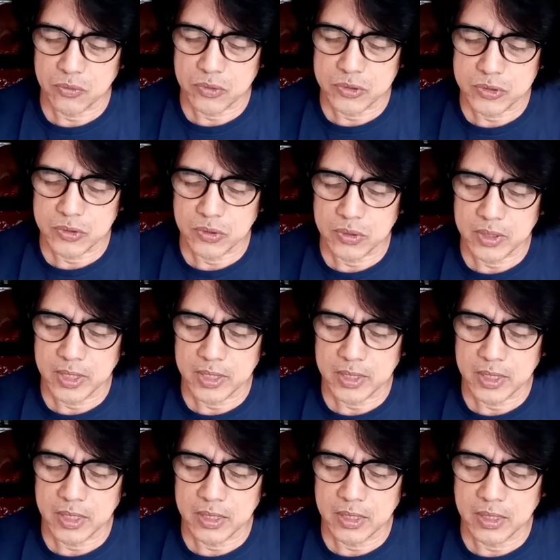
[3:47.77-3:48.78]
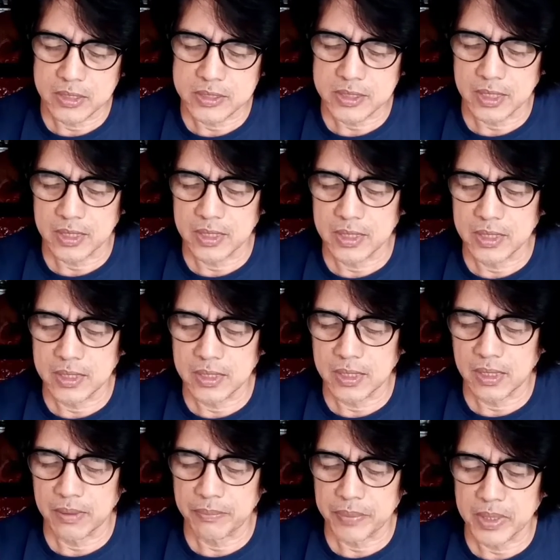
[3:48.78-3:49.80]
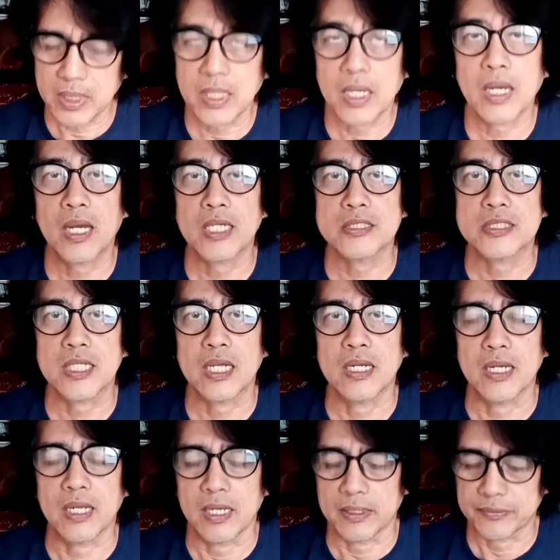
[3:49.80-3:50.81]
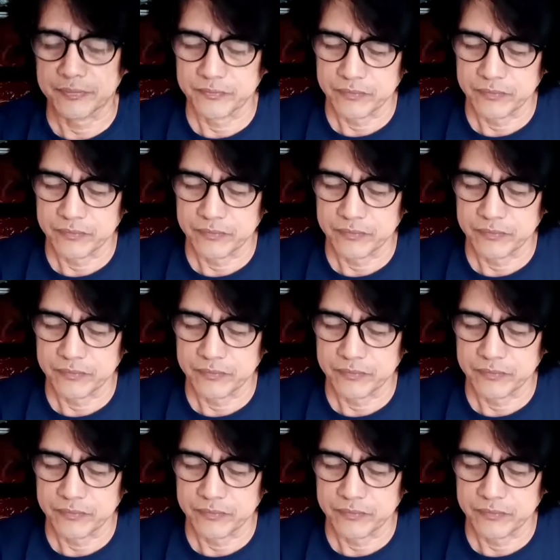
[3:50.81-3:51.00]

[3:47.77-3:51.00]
tuksong nagiging sanhi ng pagkakasala.